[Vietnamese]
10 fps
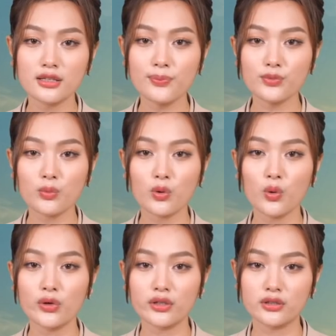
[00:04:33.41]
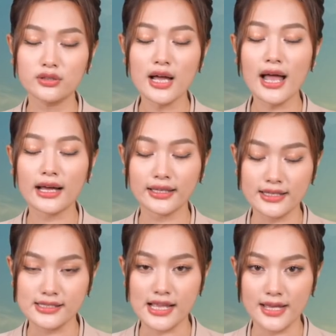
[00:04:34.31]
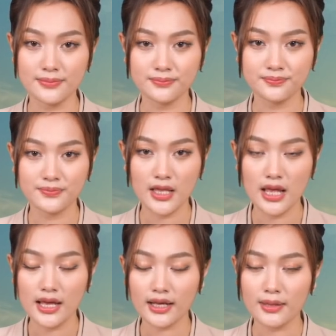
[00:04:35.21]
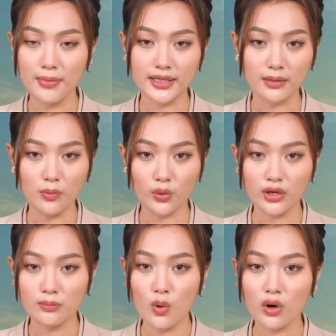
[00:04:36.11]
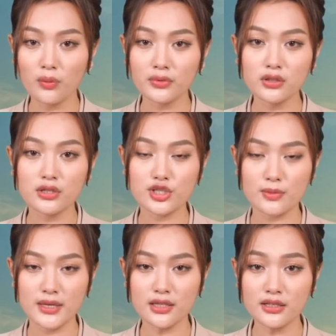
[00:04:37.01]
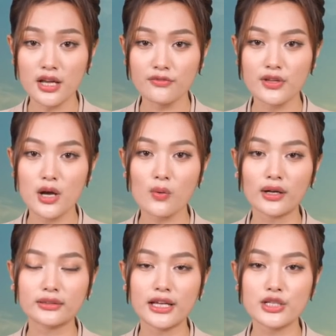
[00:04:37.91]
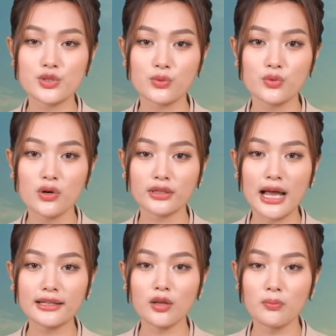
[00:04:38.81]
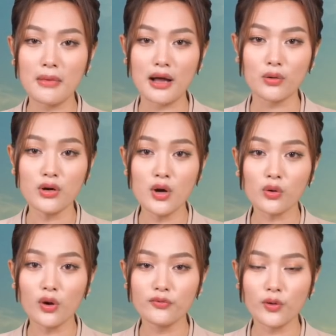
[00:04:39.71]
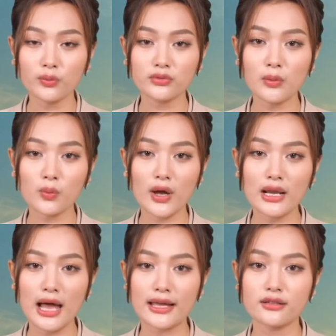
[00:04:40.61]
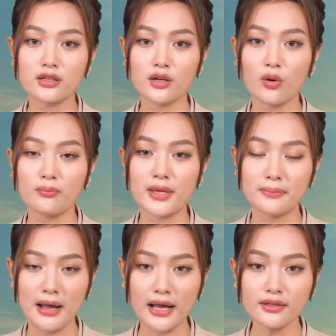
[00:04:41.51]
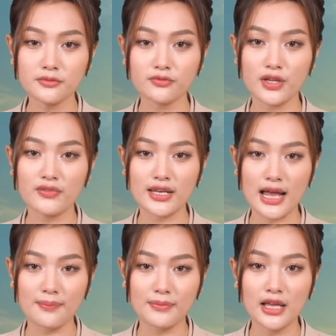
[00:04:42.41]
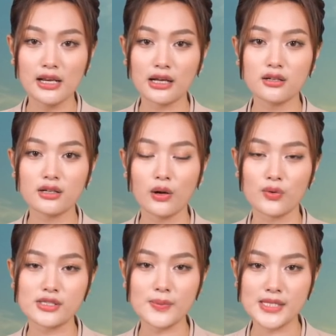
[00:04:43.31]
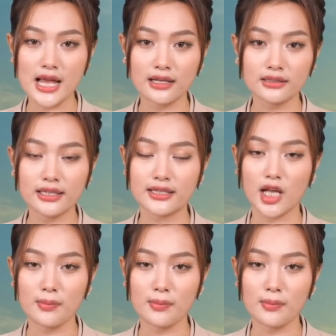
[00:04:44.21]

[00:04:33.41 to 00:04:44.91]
tiếp tục ùn ứ hàng nghìn xe ngày 7 tháng 1, Bộ Công Thương cho biết phía Quảng Tây Trung Quốc đã thông báo khôi phục thông quan lại cửa khẩu Bình Mãng, phía Việt Nam là cửa khẩu Sóc Giang, tỉnh Cao